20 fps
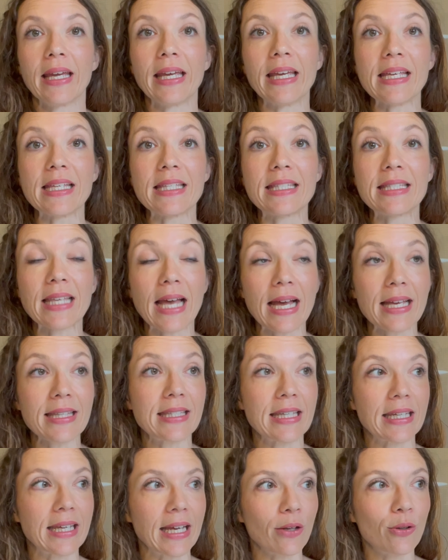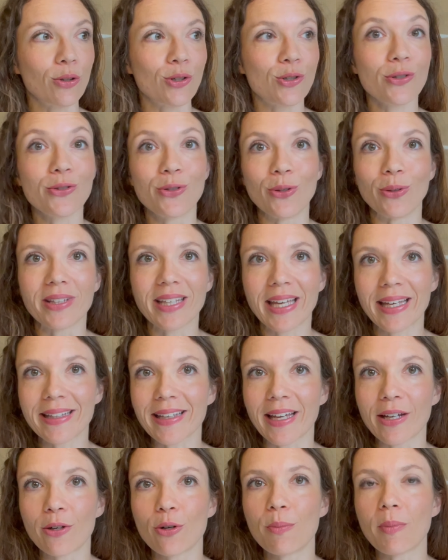Et ça, c'est quelque chose de très
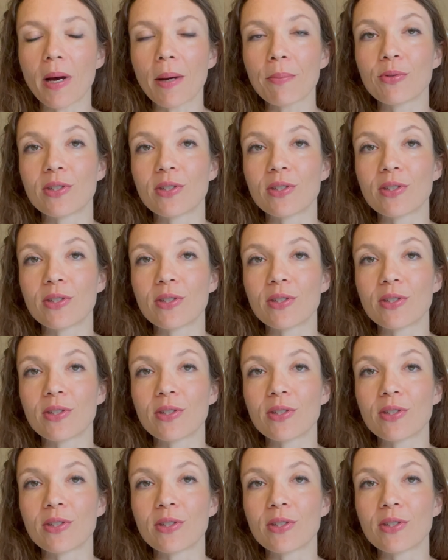très commun